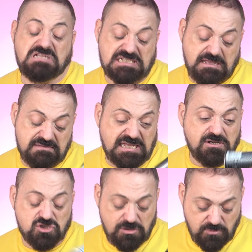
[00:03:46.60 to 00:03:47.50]
ya sabéis
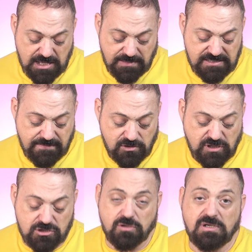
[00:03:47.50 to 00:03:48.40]
que no soy muy amante de los
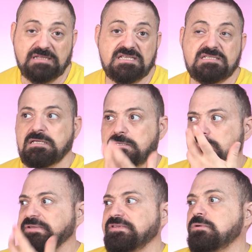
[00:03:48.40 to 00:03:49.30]
desodorantes, que
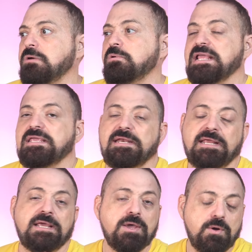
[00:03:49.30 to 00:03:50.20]
prefiero una buena
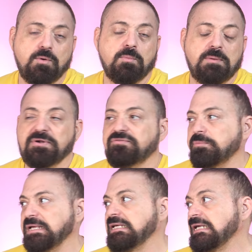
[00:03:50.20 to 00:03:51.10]
higiene, un buen
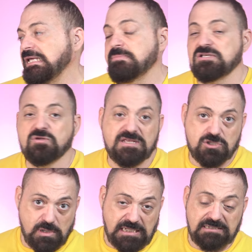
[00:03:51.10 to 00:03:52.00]
perfume y paso de
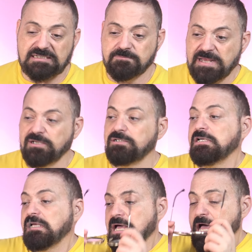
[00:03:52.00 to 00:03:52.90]
desodorantes. Pero,
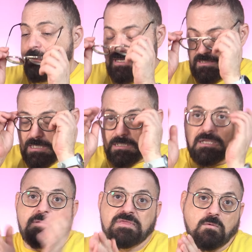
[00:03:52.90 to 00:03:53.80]
a ver,
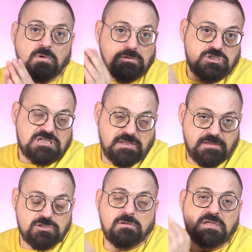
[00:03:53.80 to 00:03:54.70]
que de vez en cuando echarse
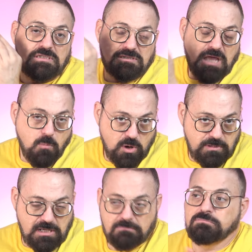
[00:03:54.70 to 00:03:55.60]
de desodorante está muy
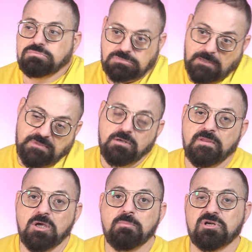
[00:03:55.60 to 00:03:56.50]
bien. También
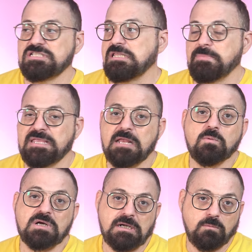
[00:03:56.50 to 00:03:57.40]
lo digo, porque si te pillan
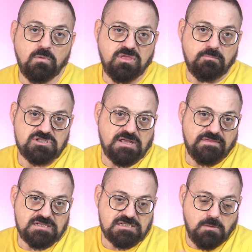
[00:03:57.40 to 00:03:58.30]
un renuncio, pues
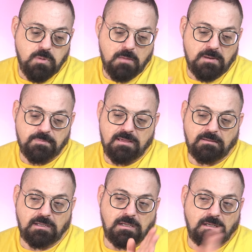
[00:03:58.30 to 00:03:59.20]
haces así, bla, bla,
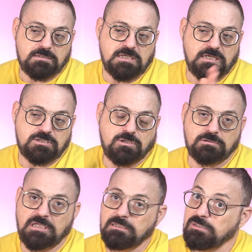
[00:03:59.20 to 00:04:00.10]
bla, y sales
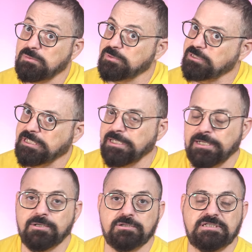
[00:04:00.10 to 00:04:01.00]
cortando porque
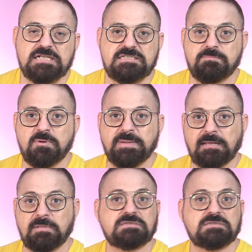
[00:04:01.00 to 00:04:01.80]
no tienes tiempo para